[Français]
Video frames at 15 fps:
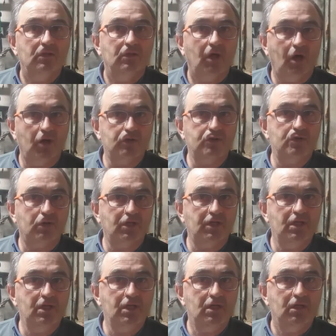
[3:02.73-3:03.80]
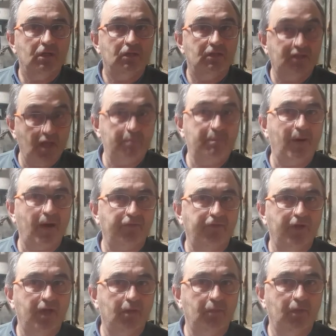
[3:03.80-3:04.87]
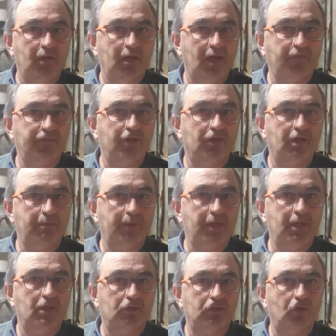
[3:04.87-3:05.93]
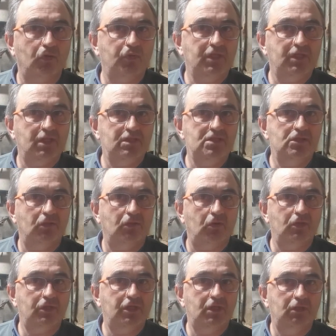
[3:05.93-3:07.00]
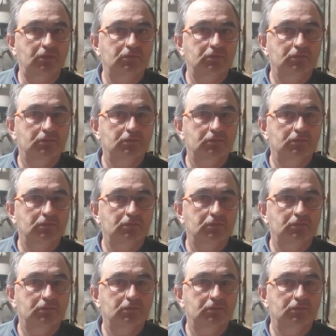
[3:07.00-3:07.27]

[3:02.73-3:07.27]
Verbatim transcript: en Turquie, départ ferme, la viande est payée entre 8 et 10 euros le kilo.